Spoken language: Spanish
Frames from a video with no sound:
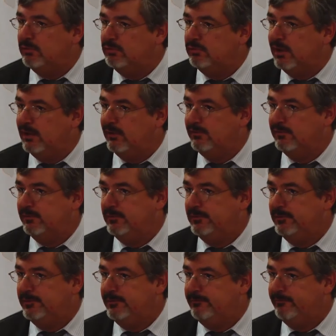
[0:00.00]
culturales.
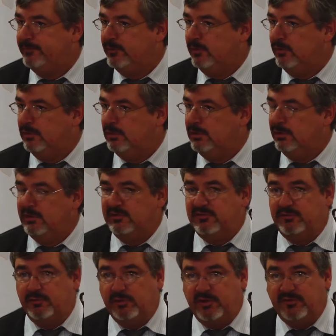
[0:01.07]

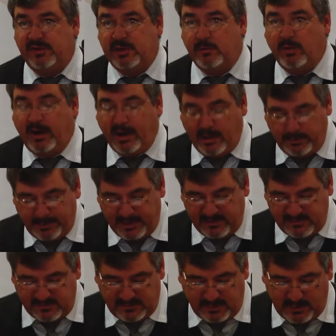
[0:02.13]
Decisiones equivocadas
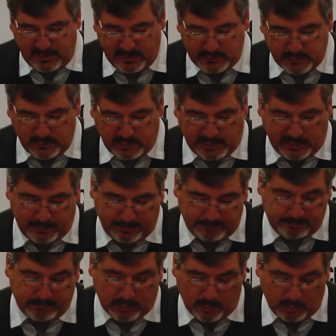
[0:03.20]
parece ser el hecho de que
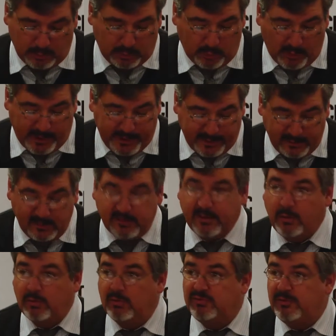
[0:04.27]
no, hayan
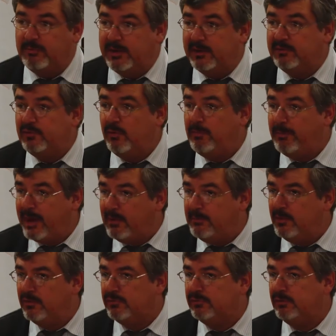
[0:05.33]
reconocimientos,
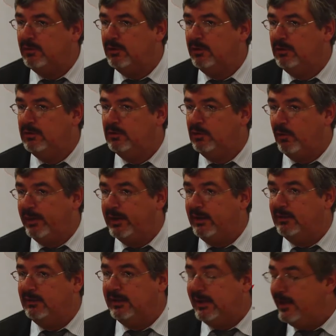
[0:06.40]
premios, no
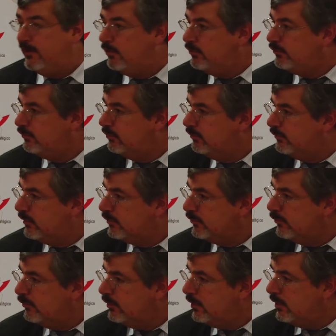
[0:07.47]
hayan dineros, ¿no es
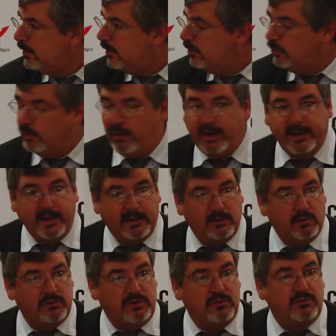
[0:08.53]
cierto? No hayan
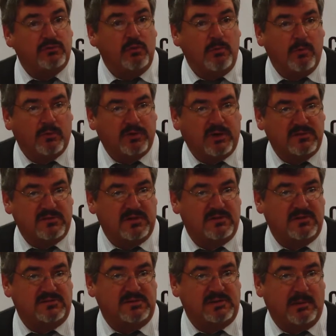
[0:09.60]
los insumos que se
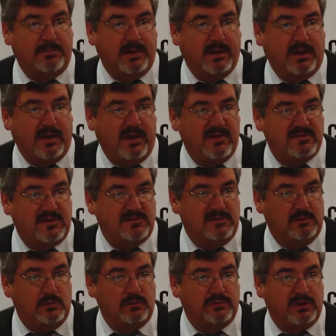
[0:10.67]
necesita para que estas
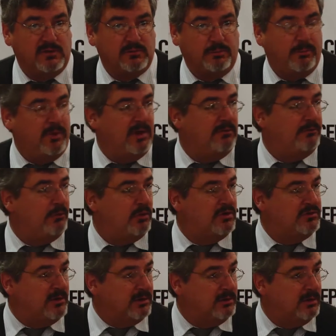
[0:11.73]
industrias puedan
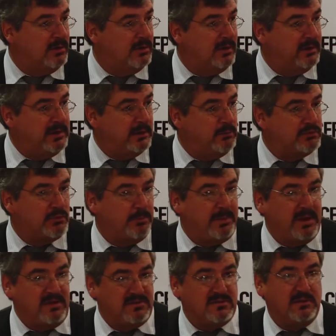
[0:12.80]
florecer. Y en nuestro
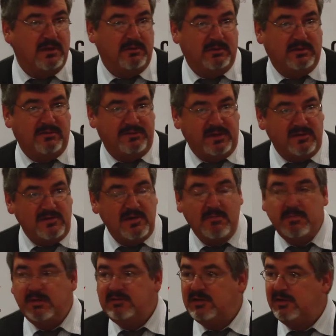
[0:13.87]
país eh,
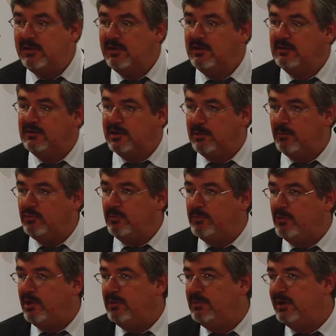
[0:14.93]
definitivamente tenemos un
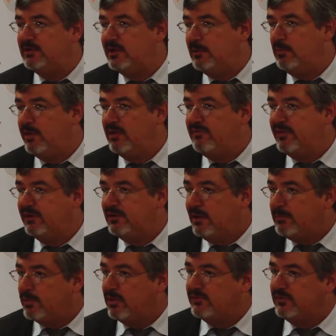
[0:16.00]
problema que tenemos que enfrentar,
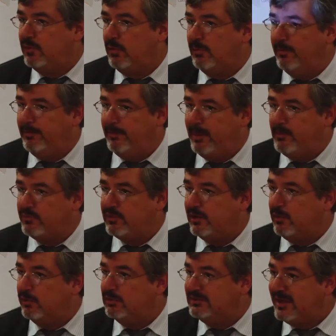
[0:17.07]
porque si vemos el
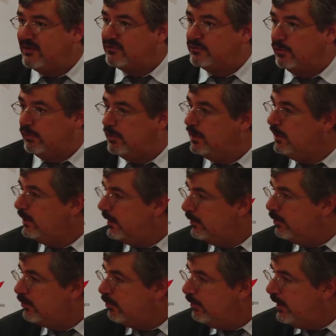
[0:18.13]
contexto que
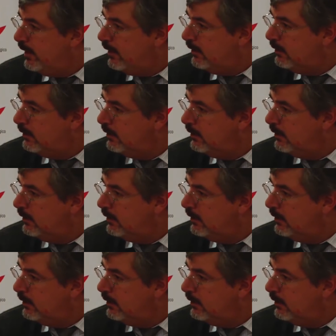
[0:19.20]
nos rodea,